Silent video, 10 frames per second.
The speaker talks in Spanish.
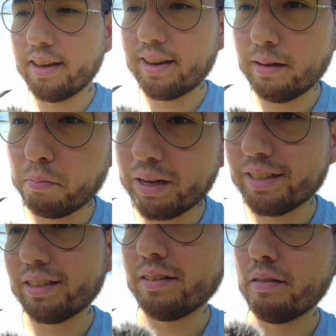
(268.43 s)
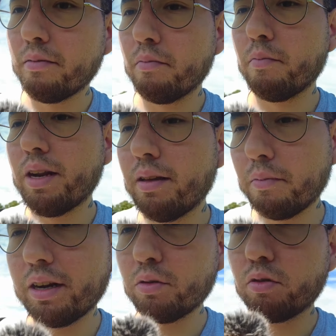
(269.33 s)
el, IPS, ¿vale?
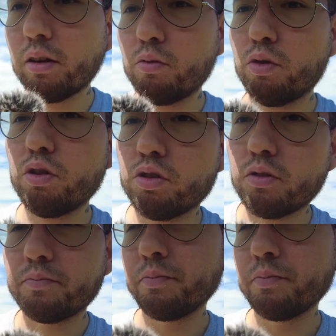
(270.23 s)
Me resulta curioso.